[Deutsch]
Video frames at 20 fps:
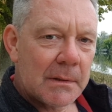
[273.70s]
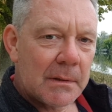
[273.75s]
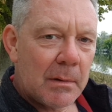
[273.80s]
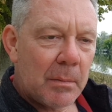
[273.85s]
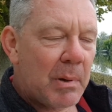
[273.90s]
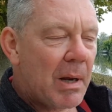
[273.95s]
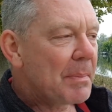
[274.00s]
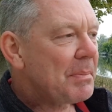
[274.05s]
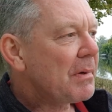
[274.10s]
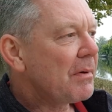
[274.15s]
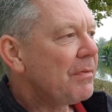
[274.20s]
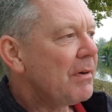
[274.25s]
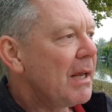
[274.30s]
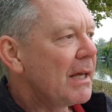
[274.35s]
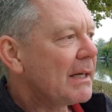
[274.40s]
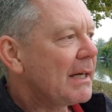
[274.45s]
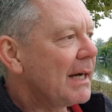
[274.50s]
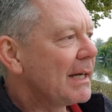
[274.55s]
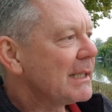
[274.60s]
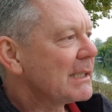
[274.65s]
bleibt dir
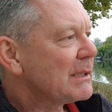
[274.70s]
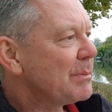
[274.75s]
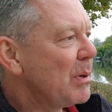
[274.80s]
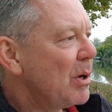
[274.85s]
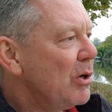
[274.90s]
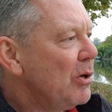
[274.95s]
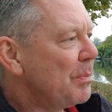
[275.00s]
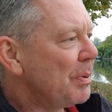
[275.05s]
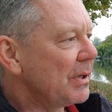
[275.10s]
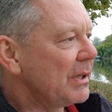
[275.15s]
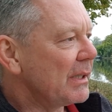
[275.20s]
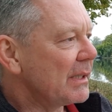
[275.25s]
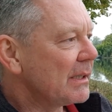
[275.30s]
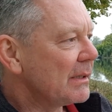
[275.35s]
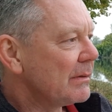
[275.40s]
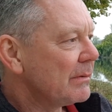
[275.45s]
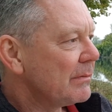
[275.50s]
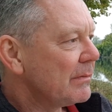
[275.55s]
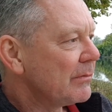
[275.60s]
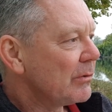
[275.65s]
vielleicht gar nichts mehr übrig,
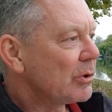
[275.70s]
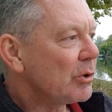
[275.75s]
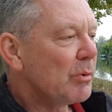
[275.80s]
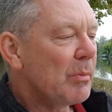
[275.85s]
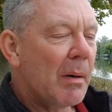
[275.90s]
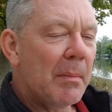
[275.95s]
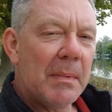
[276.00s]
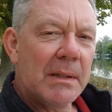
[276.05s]
worüber